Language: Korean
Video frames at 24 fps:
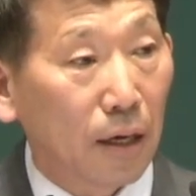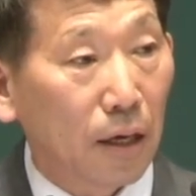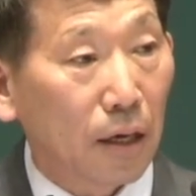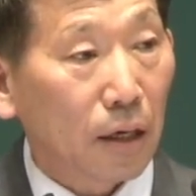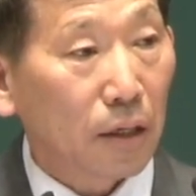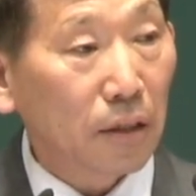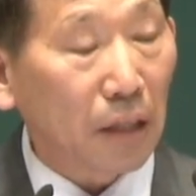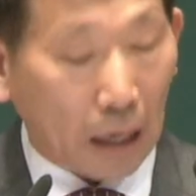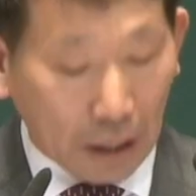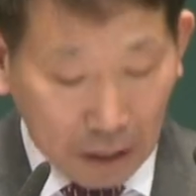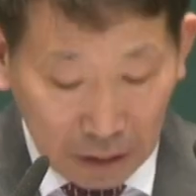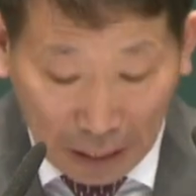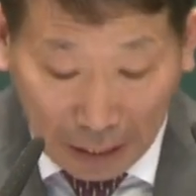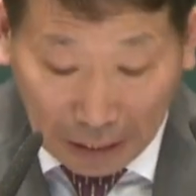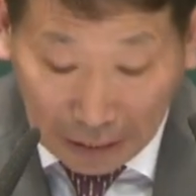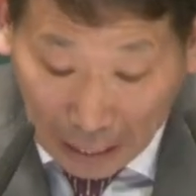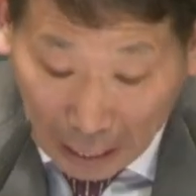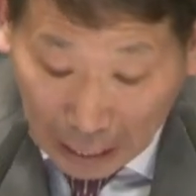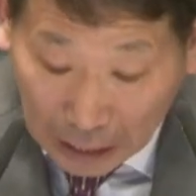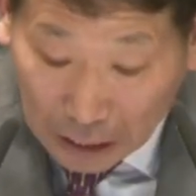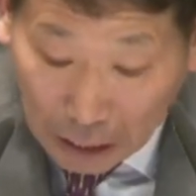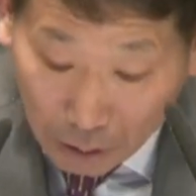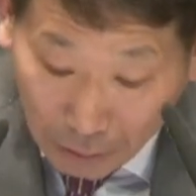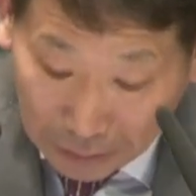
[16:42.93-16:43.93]
근데 그날이
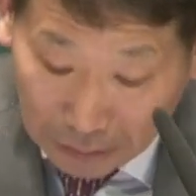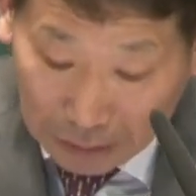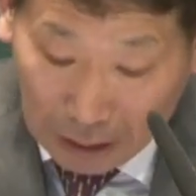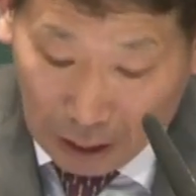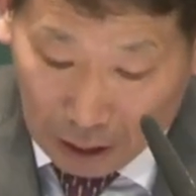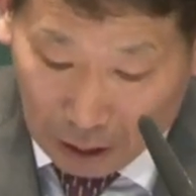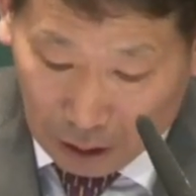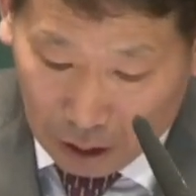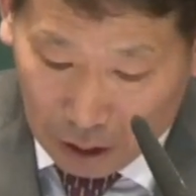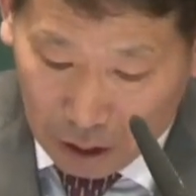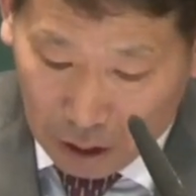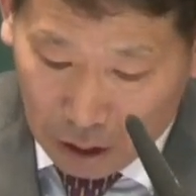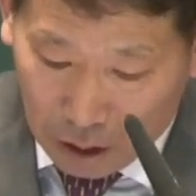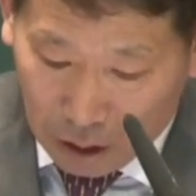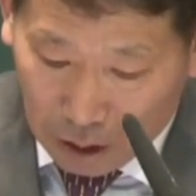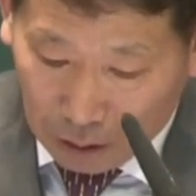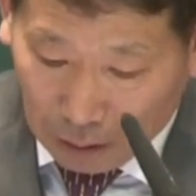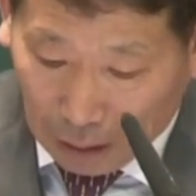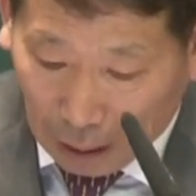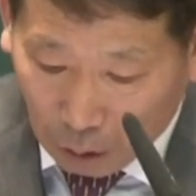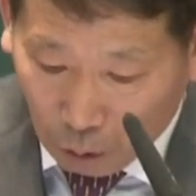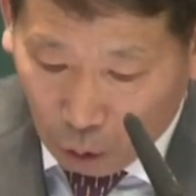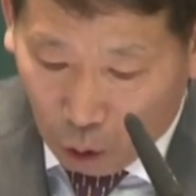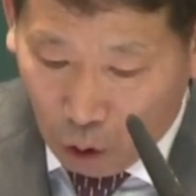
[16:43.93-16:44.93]
가까웠다.
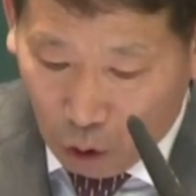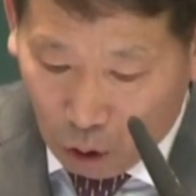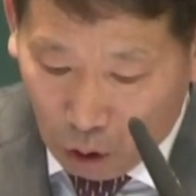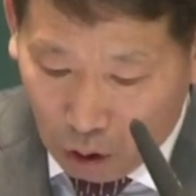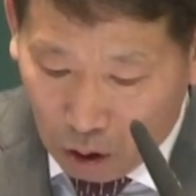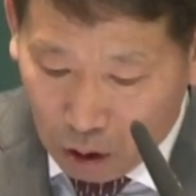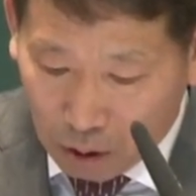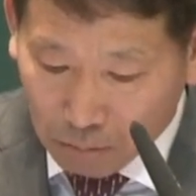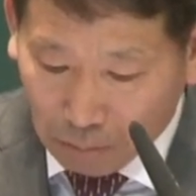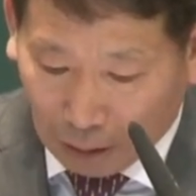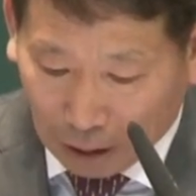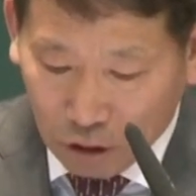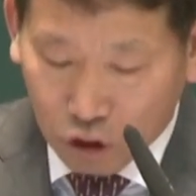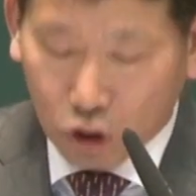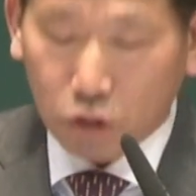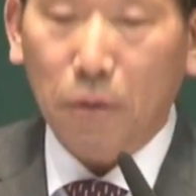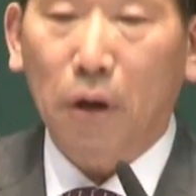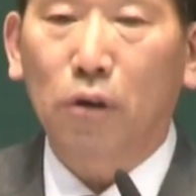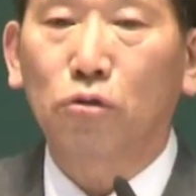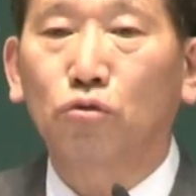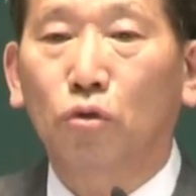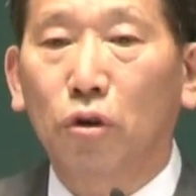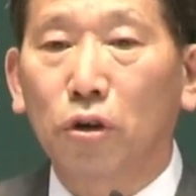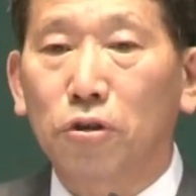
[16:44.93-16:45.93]
라고
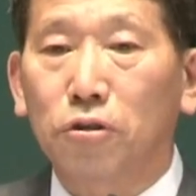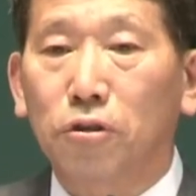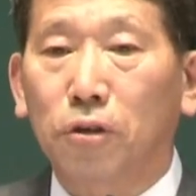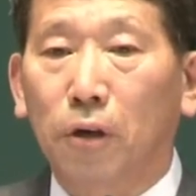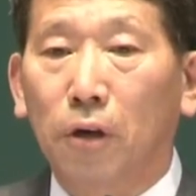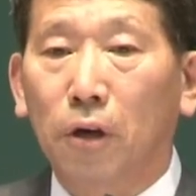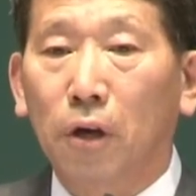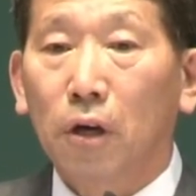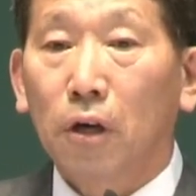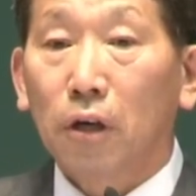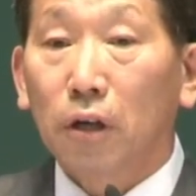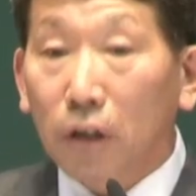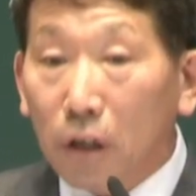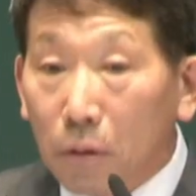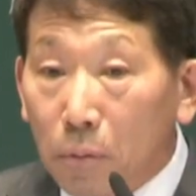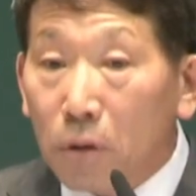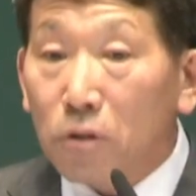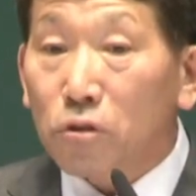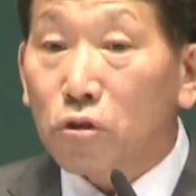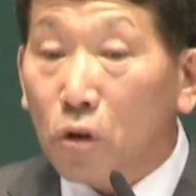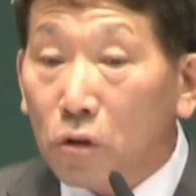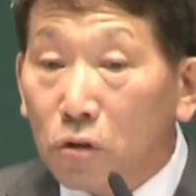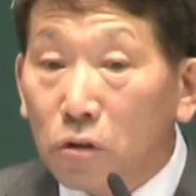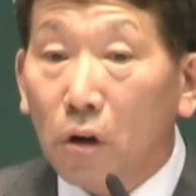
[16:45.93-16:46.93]
말씀해 주고 있어요. 그러면
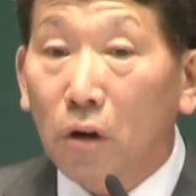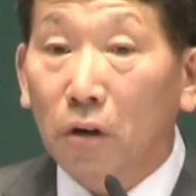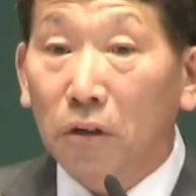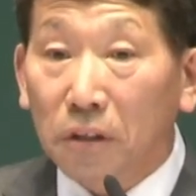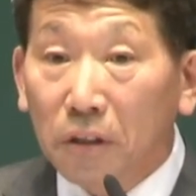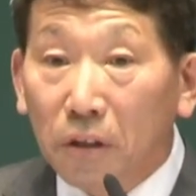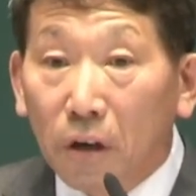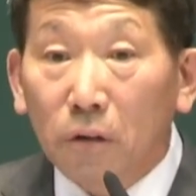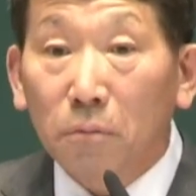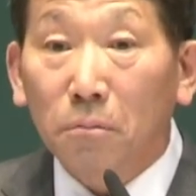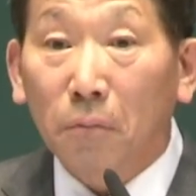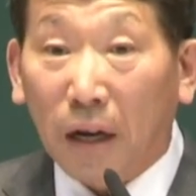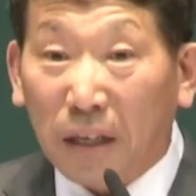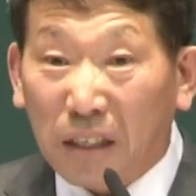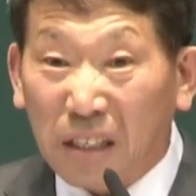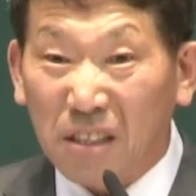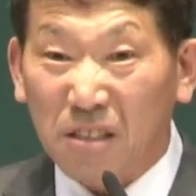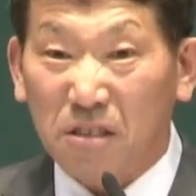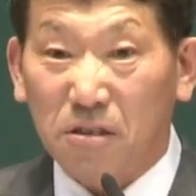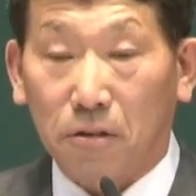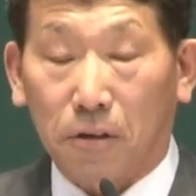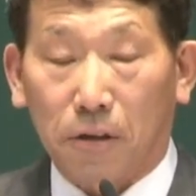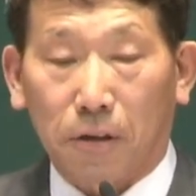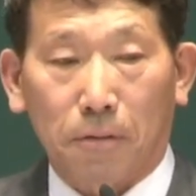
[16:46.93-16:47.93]
성경은 이런 말이
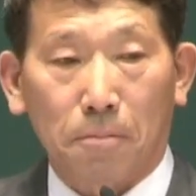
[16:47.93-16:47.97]
있어요.